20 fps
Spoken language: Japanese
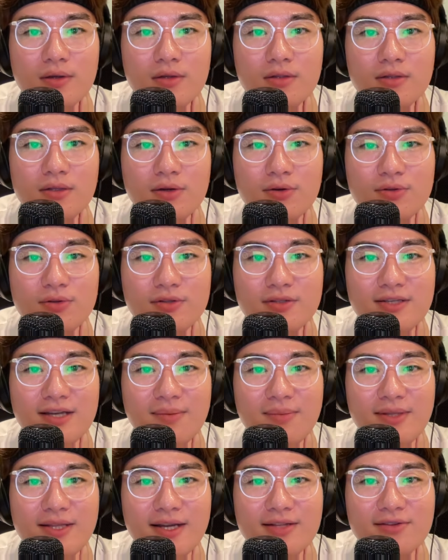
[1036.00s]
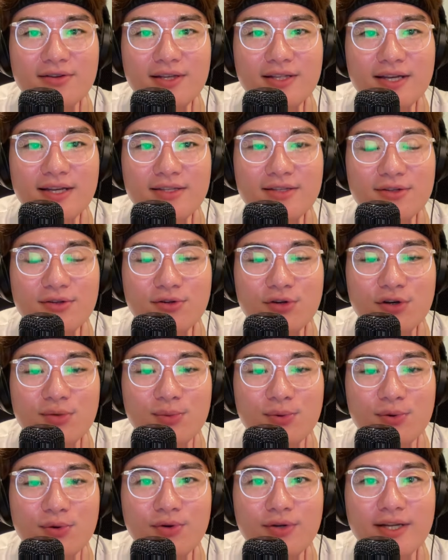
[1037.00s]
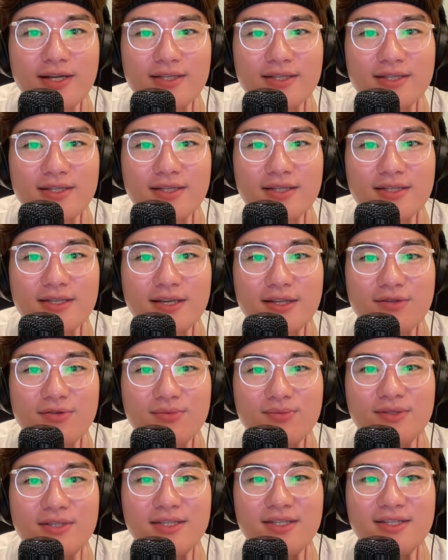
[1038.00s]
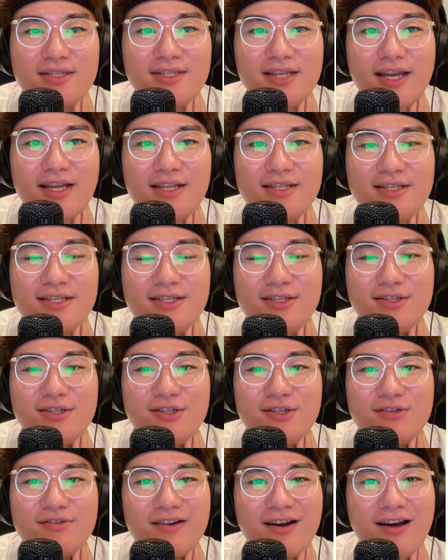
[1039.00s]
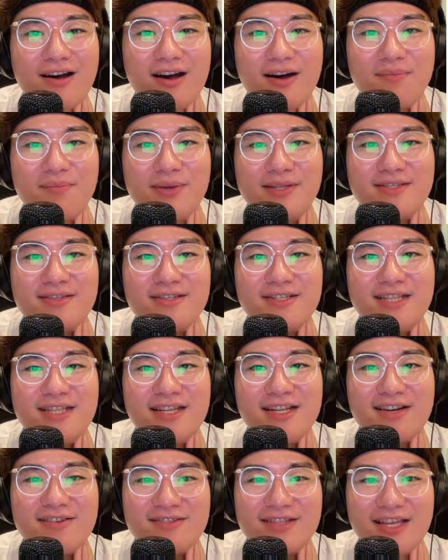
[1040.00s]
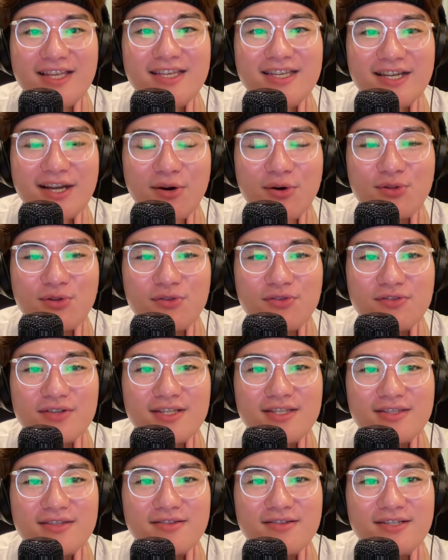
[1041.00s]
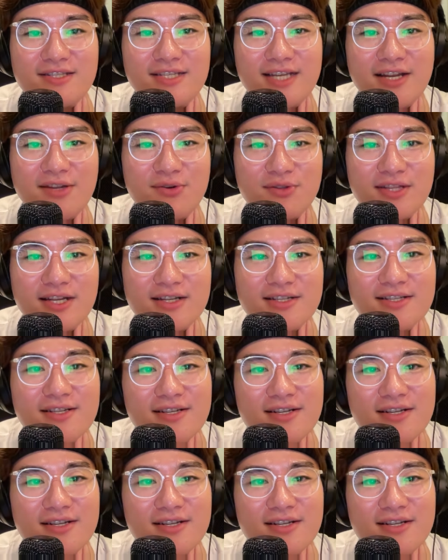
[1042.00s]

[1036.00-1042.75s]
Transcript: で、今年は見たいと期待する声も多いらしいですけど、実際、実情は別に出なくていいがほとんどです。ジャニオタ。